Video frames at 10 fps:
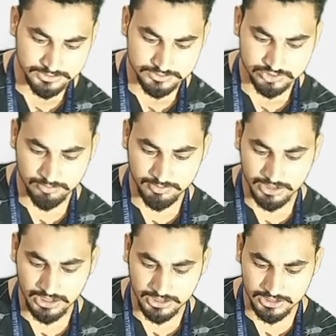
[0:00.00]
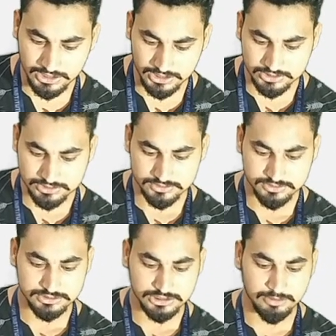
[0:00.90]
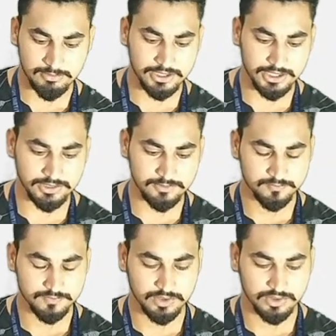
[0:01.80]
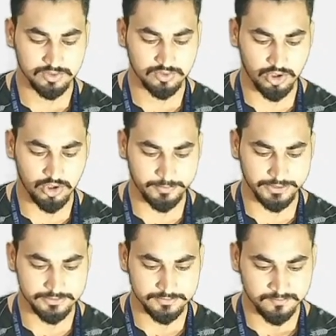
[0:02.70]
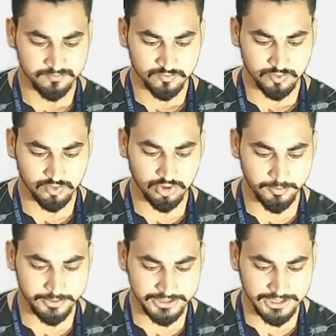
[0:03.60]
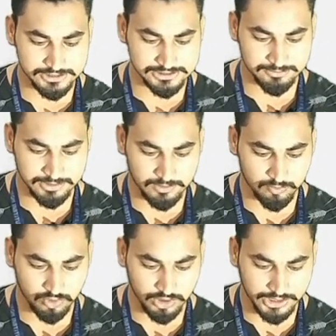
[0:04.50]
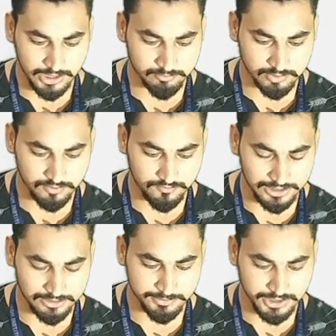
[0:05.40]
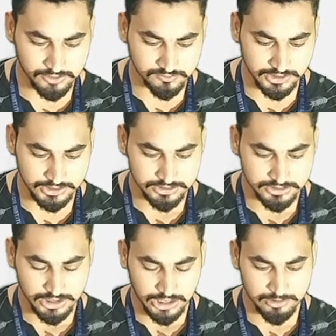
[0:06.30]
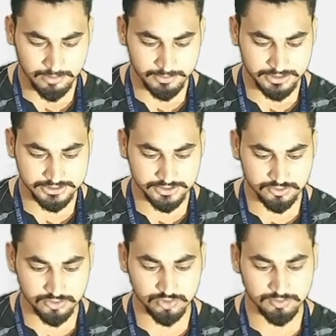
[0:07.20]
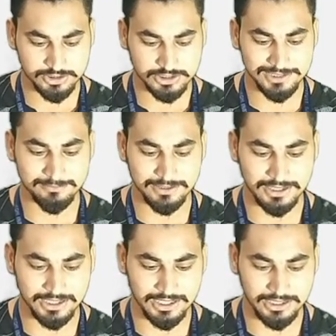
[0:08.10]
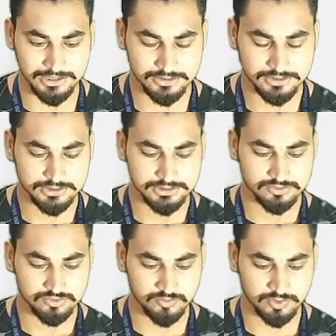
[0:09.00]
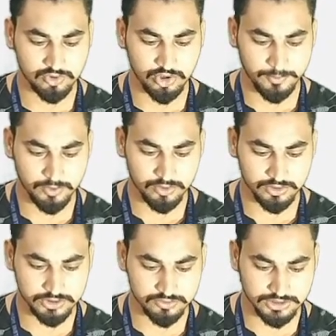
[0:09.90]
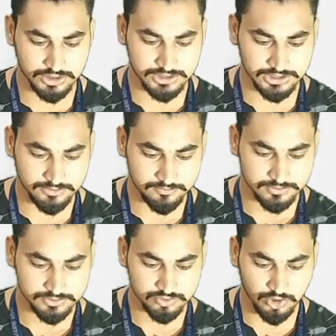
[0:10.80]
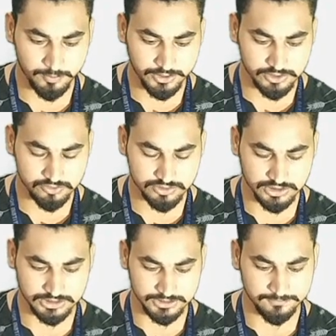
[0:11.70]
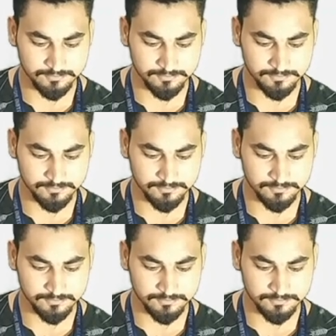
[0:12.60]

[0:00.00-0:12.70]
तो हमारा अगला कमांड है कॉपी तो कॉपी क्या है जिससे मेरा मोहन नाम का फाइल बना हुआ है अब हमें इसी को डुप्लिकेट बनाना है तो हम कॉपी कौन का यूज़ करते हैं कॉपी का यूज़ करते हैं